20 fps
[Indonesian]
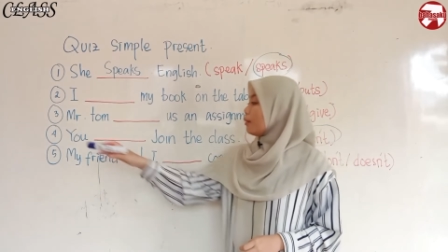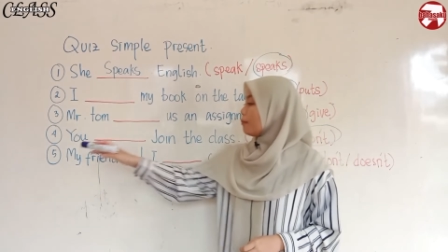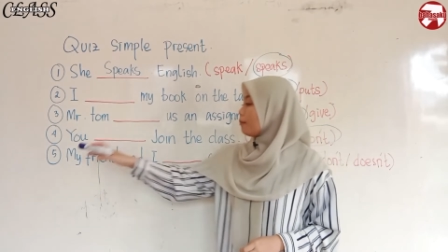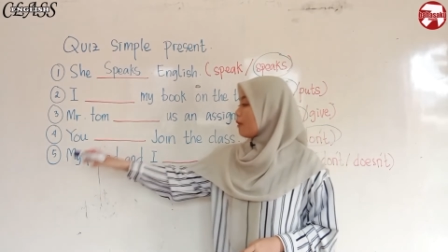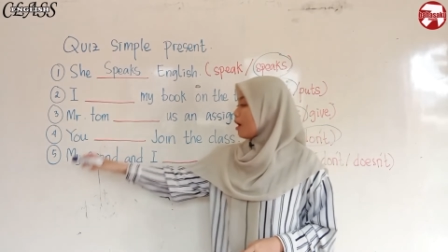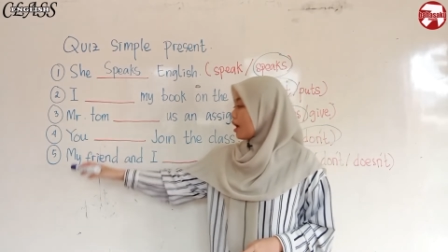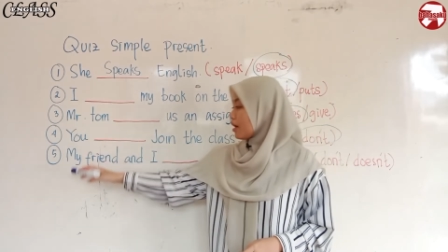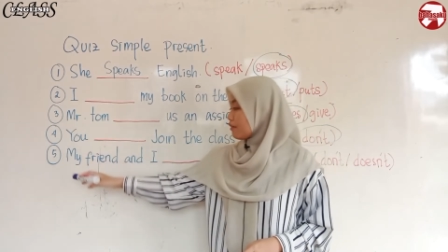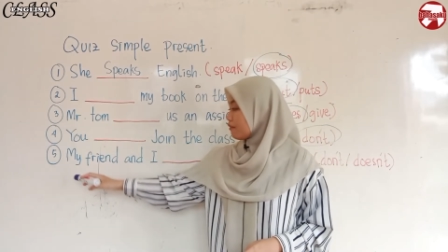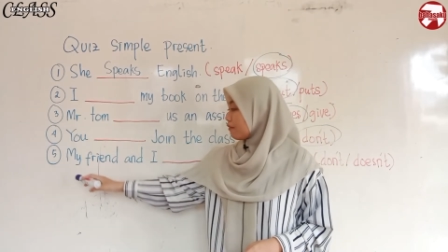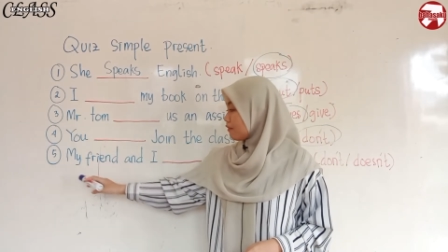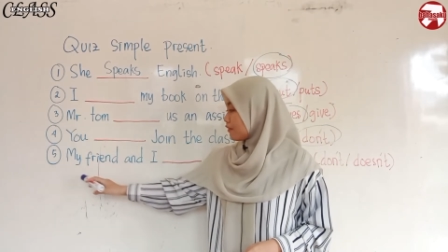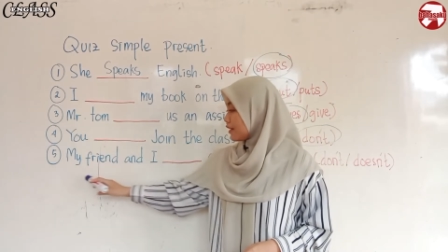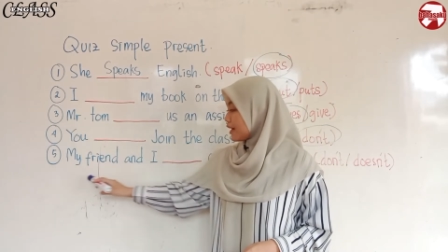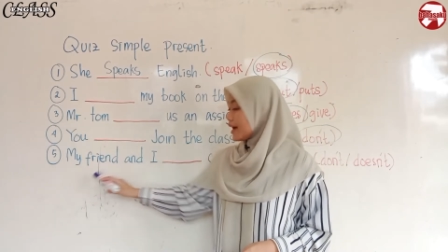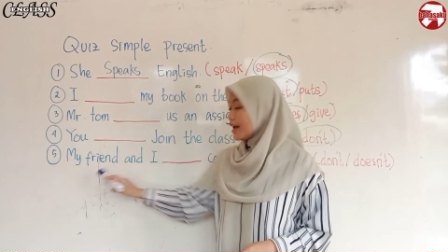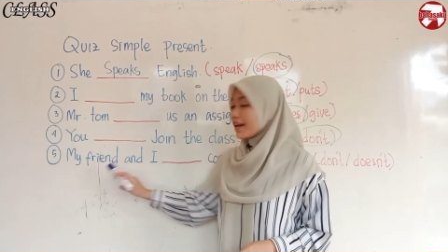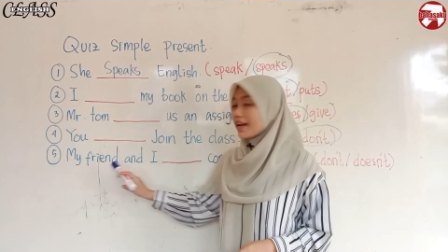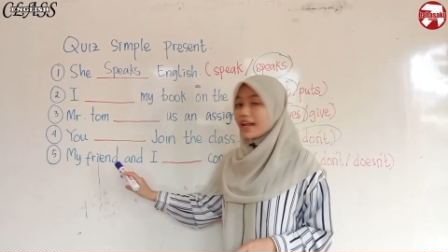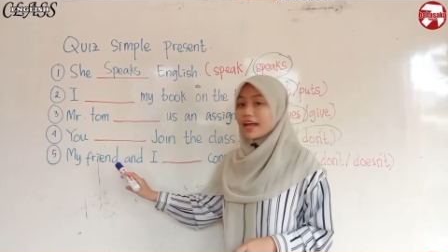My
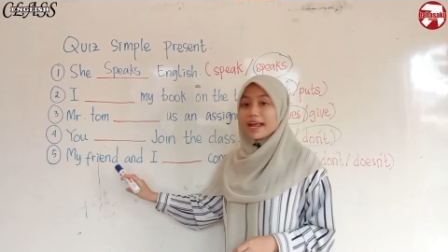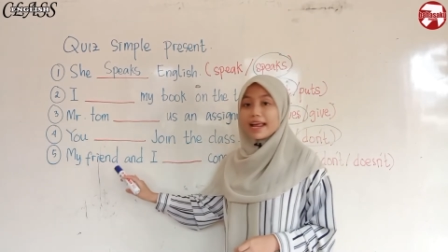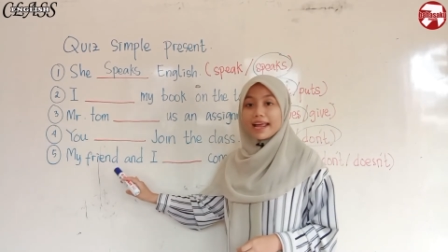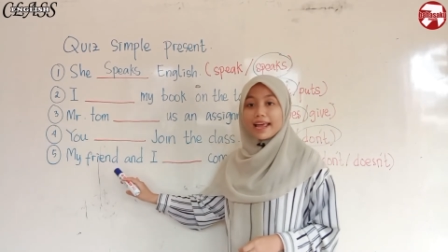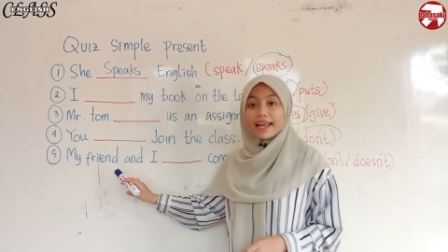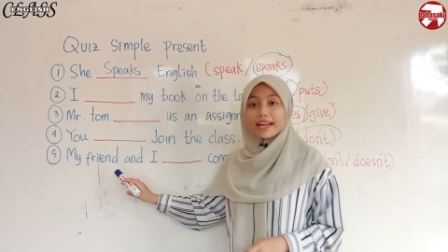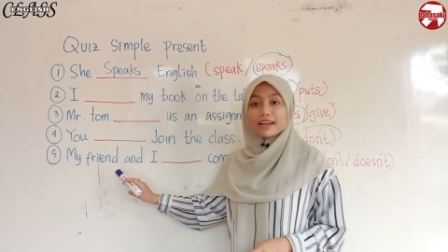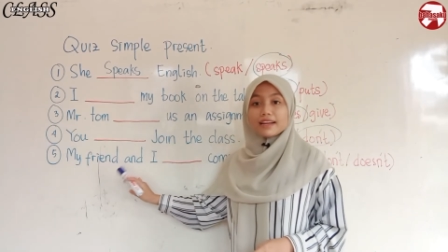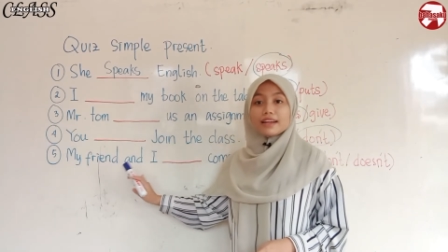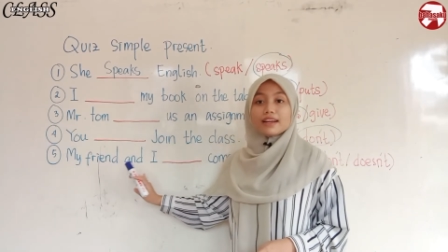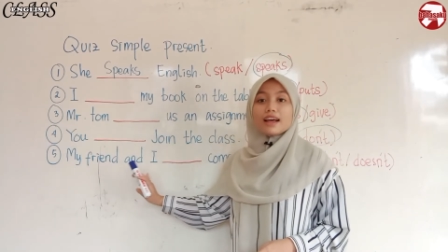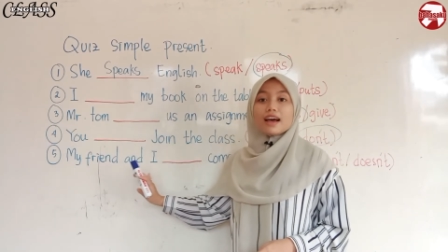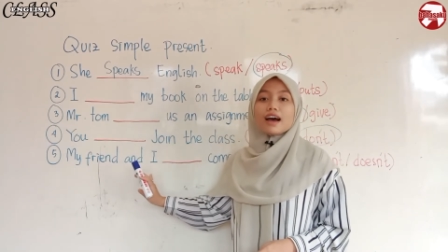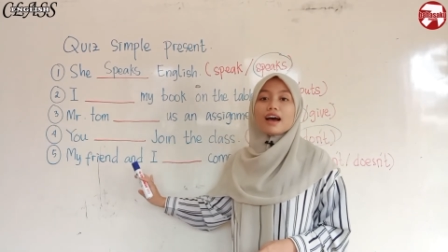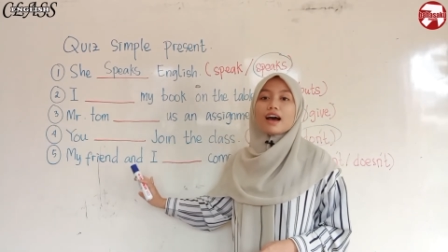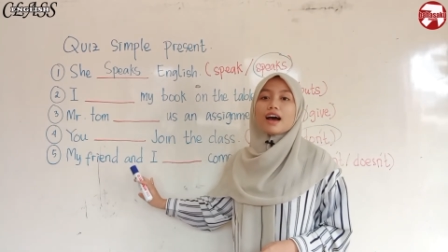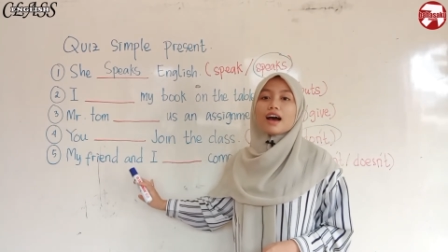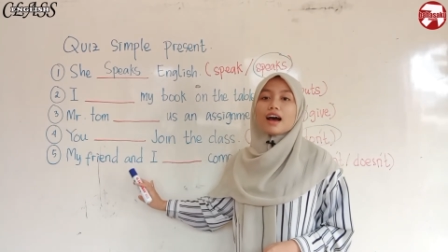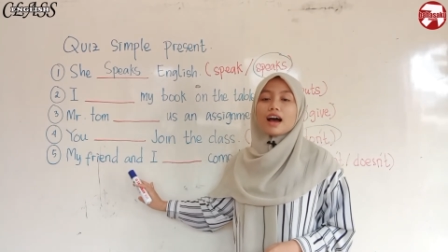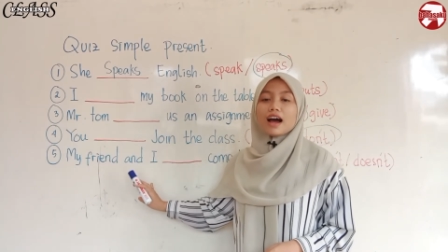friend and
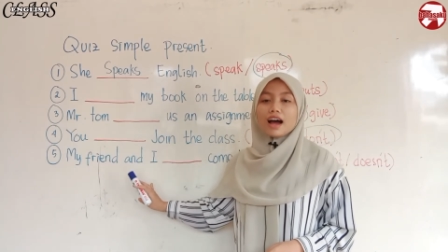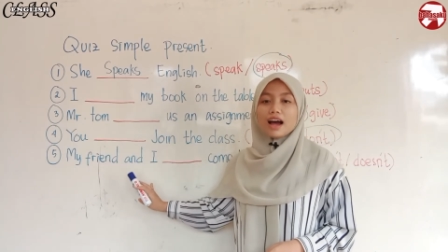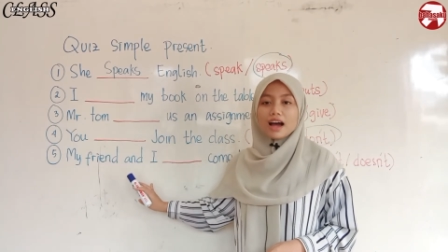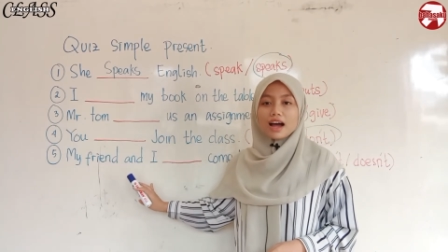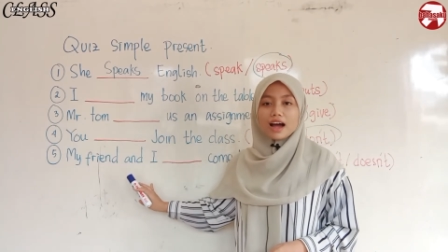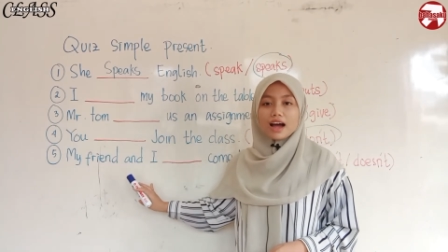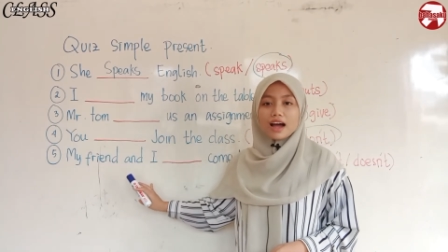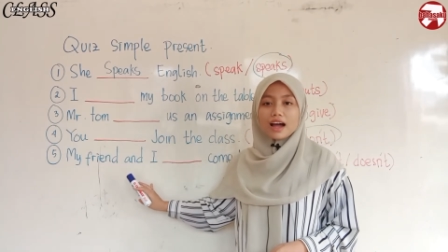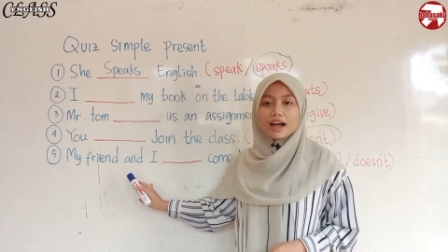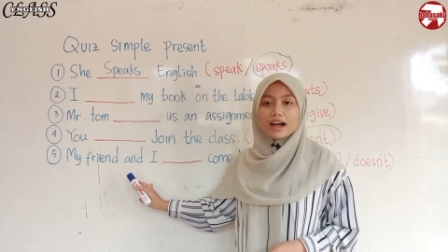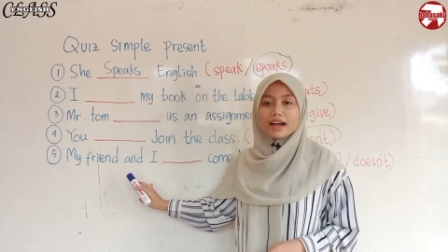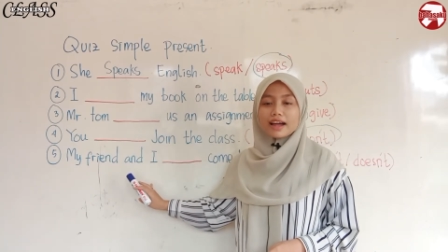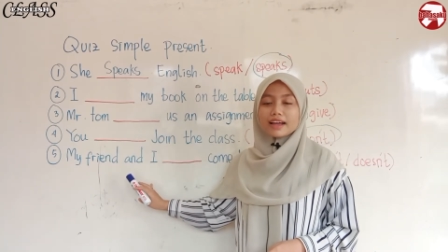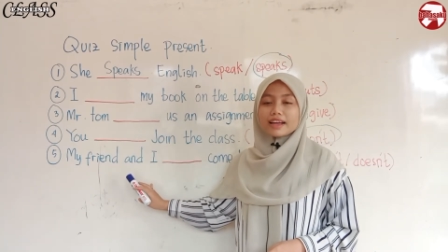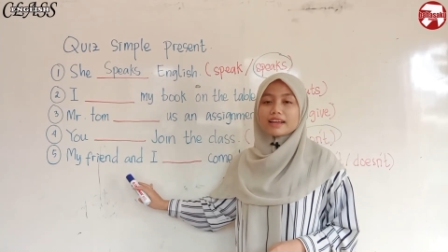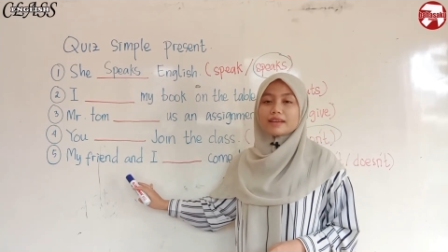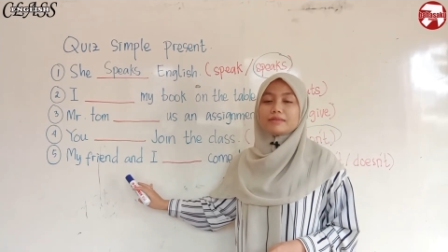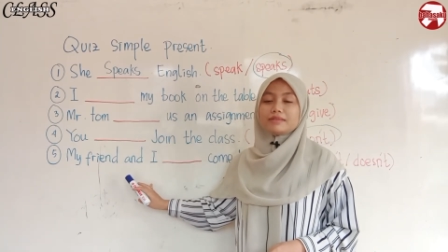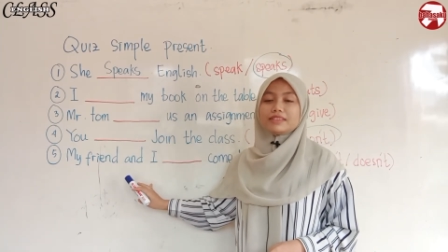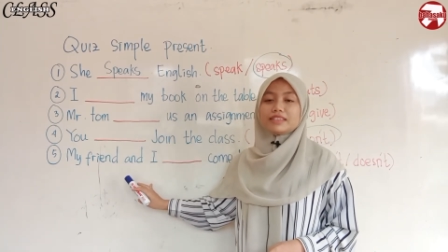
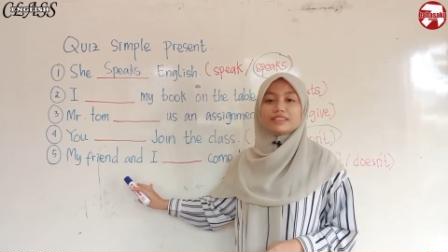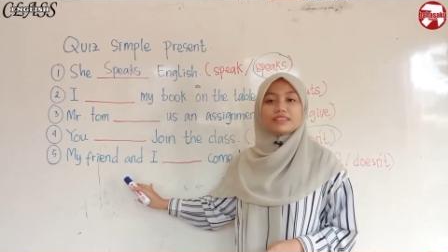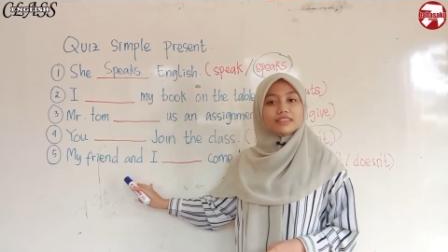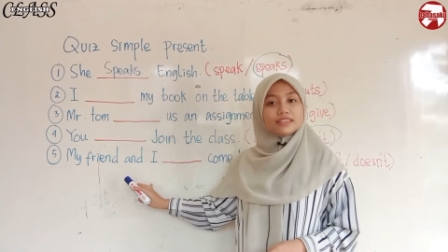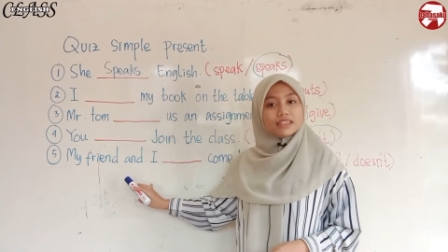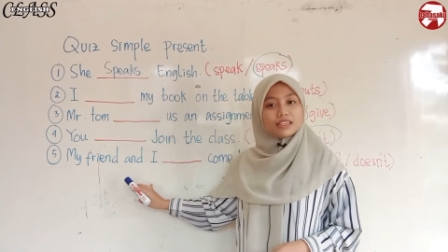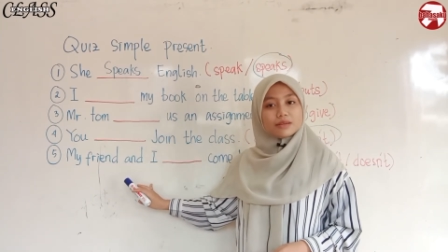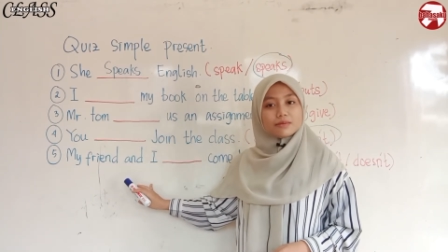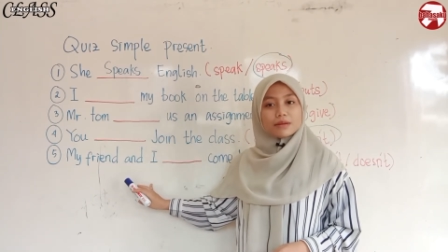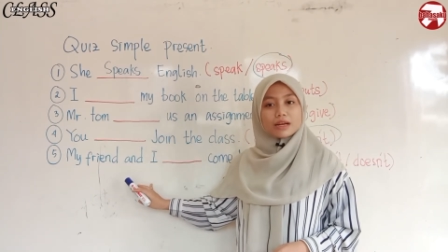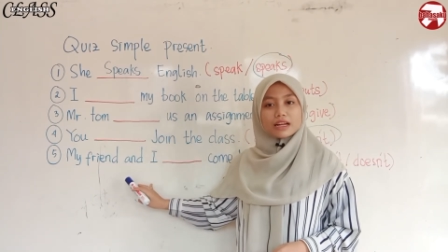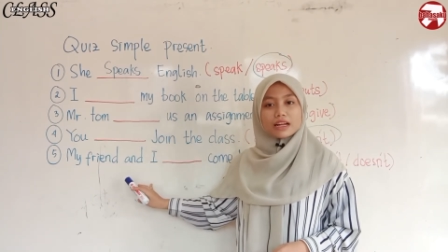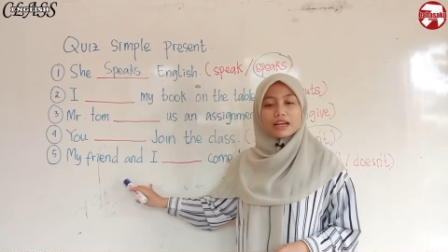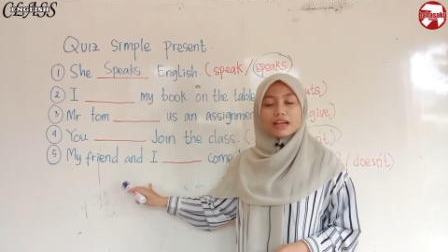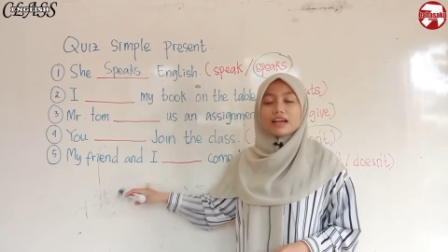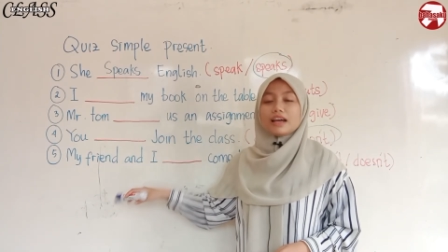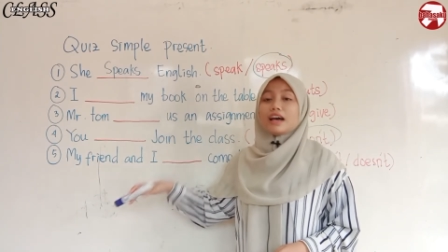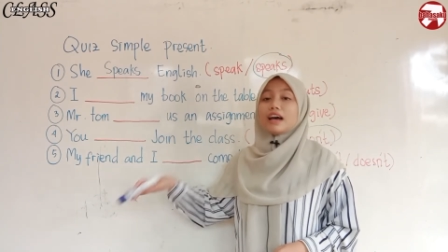I. Jadinya gimana?